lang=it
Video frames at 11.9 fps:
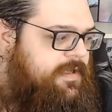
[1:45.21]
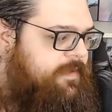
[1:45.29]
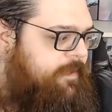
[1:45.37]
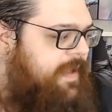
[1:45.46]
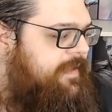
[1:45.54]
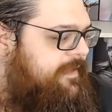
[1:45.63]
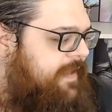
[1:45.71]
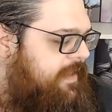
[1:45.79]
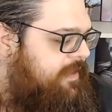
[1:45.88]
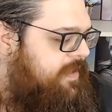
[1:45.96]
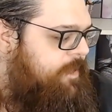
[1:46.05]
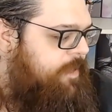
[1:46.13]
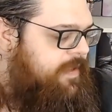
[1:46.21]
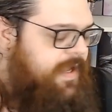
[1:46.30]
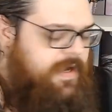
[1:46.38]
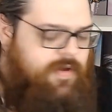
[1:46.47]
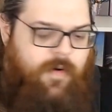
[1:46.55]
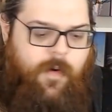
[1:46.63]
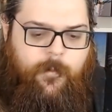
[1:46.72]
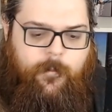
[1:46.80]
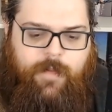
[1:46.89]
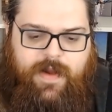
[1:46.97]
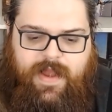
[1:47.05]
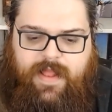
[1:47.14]
pensando di poter
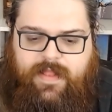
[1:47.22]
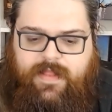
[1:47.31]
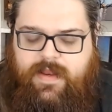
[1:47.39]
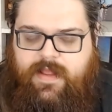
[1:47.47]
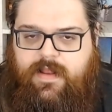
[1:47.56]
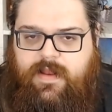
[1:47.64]
comprendere